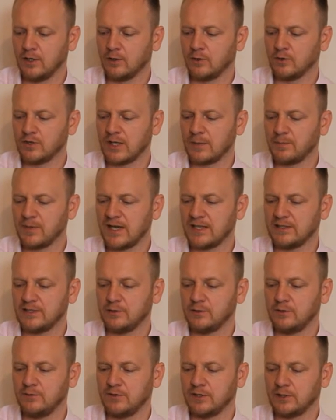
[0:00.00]
он опять
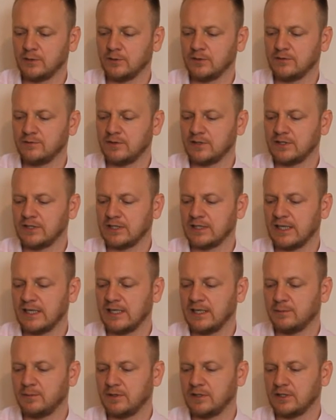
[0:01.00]
ее вернет в
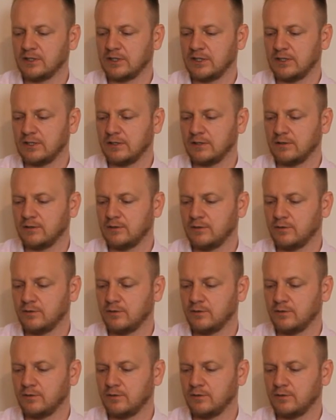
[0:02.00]
вертикальное положение.